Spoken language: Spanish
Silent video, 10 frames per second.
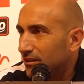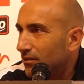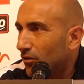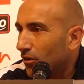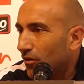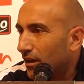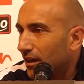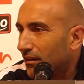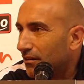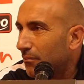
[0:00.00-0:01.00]
Yo creo
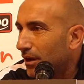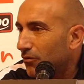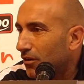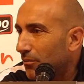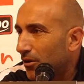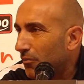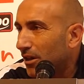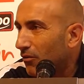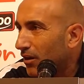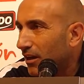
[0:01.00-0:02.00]
que siempre hay un término
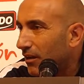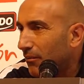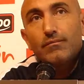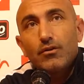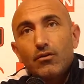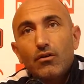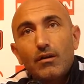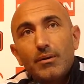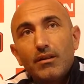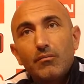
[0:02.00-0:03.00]
medio, un equilibrio. Yo creo que
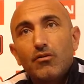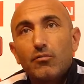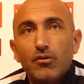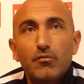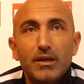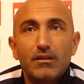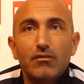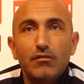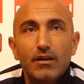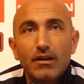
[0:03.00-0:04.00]
al principio los primeros
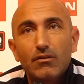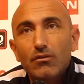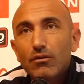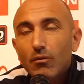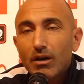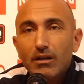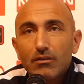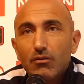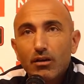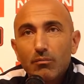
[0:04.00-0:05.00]
partidos Fernando, igual que
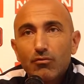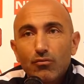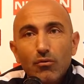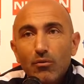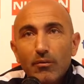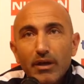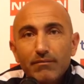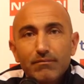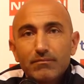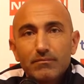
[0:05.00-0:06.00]
todo el equipo, estuvo muy bien.
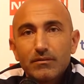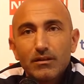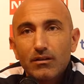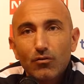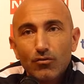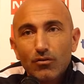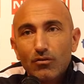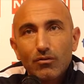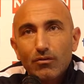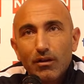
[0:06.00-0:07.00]

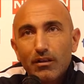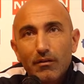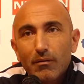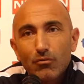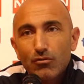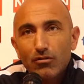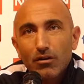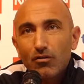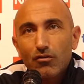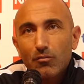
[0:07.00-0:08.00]
Incluso recibía muchos
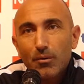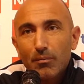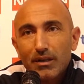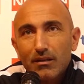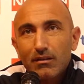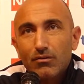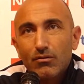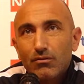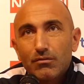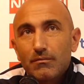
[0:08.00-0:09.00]
elogios por parte de
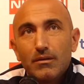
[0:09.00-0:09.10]
todos.